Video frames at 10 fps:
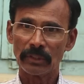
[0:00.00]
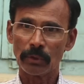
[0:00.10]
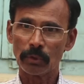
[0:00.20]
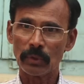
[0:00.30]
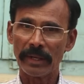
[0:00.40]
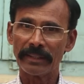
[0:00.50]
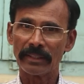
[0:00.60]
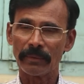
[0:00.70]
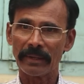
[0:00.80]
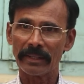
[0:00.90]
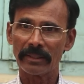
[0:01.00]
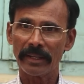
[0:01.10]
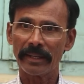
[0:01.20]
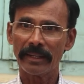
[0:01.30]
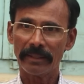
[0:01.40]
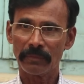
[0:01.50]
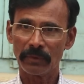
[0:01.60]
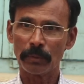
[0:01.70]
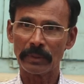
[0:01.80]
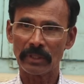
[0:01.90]
జరుగుతున్నాయి ఇంతవరకు అయితే
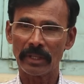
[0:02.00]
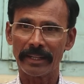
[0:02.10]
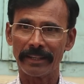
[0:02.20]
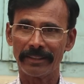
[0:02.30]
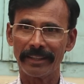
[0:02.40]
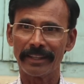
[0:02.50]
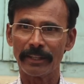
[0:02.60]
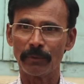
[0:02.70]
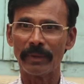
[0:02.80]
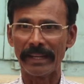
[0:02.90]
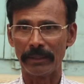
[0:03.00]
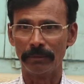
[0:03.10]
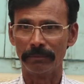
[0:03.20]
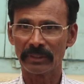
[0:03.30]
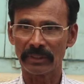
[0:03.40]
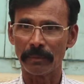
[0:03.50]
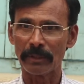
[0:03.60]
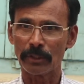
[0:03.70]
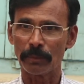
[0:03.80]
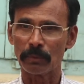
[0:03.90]
దుబ్బచర్లకు అయితే ఇంకా ఇవ్వలేదు
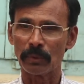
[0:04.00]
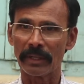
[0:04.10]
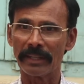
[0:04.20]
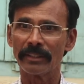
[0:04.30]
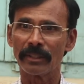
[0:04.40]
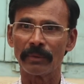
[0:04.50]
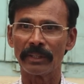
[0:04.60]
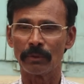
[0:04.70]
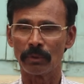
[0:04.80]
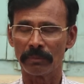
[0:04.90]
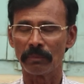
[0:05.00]
ఇస్తామని చెప్తున్నారని ఇంతవరకు